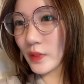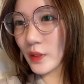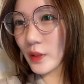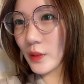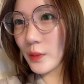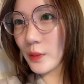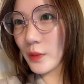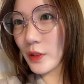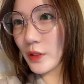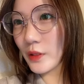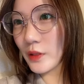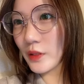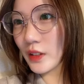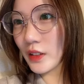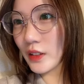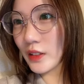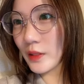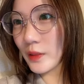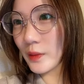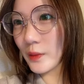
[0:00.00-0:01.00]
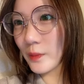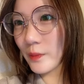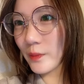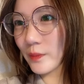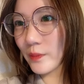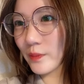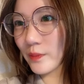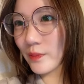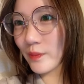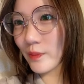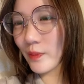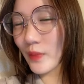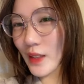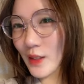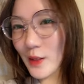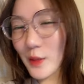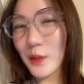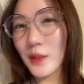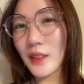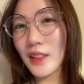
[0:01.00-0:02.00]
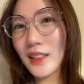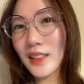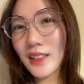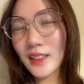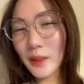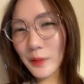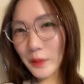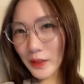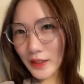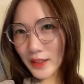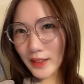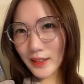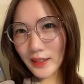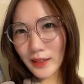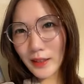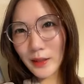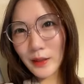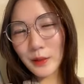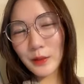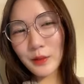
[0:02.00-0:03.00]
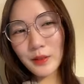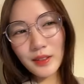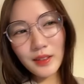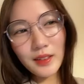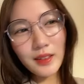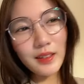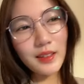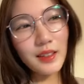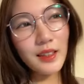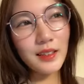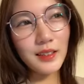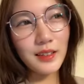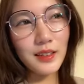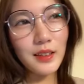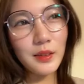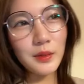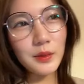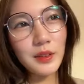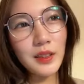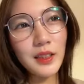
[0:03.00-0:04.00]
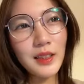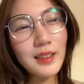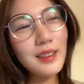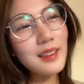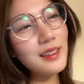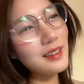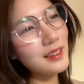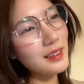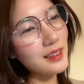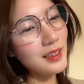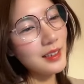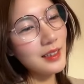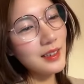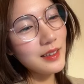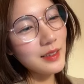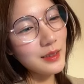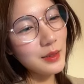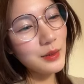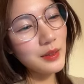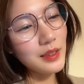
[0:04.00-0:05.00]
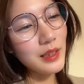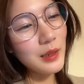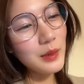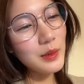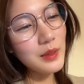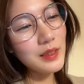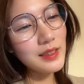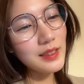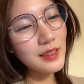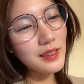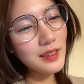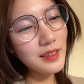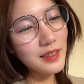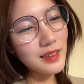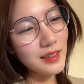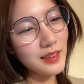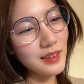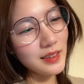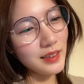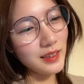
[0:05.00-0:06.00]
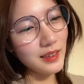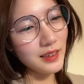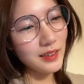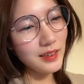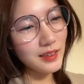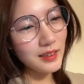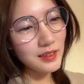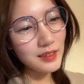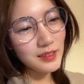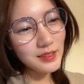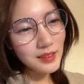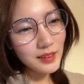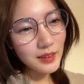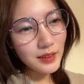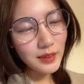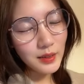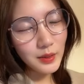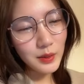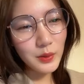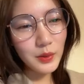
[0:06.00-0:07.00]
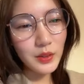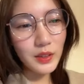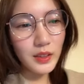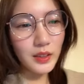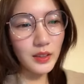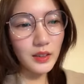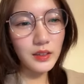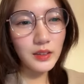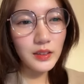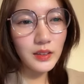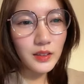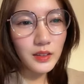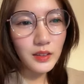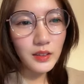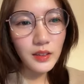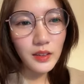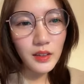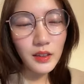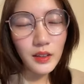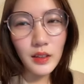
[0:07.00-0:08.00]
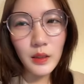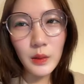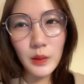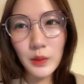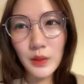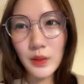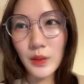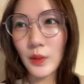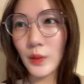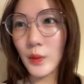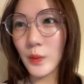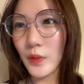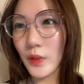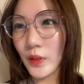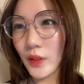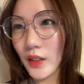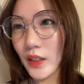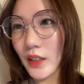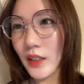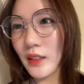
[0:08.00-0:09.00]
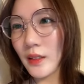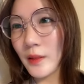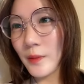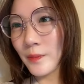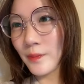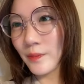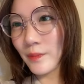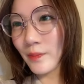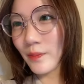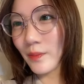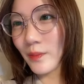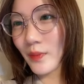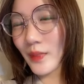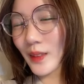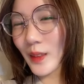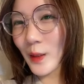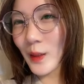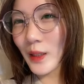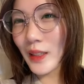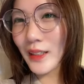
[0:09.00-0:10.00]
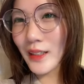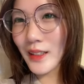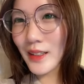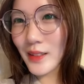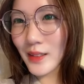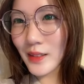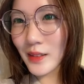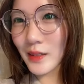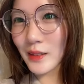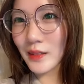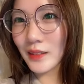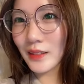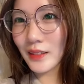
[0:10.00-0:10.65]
こんばんはそう一か八かで沸点てをなんかそう弥生ちゃんらしき人がいると思ってとりあえず